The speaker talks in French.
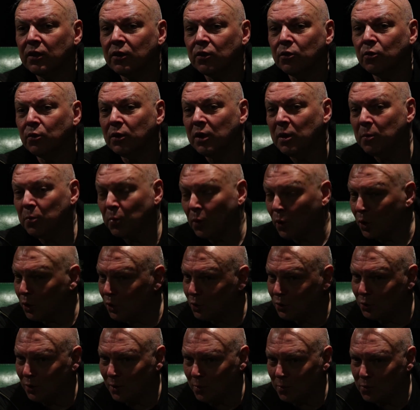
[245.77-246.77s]
de
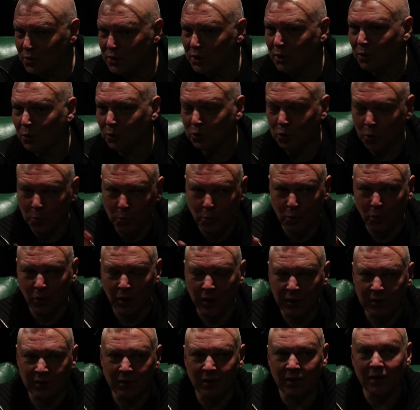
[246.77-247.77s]
l'époque de la musique
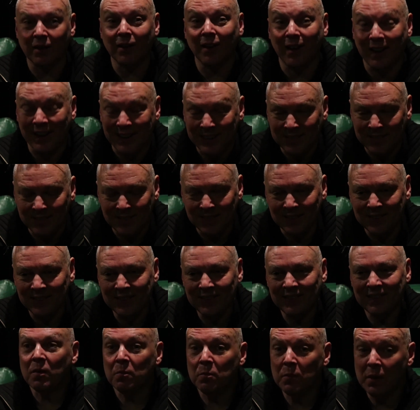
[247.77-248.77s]
contemporaine reine.
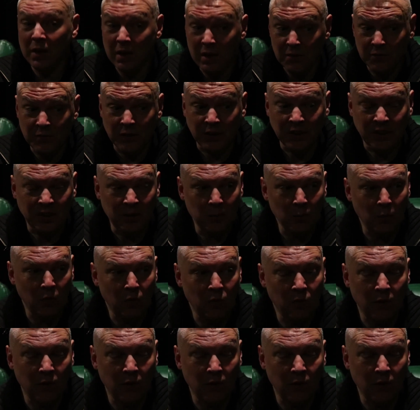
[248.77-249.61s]
Mais effectivement, on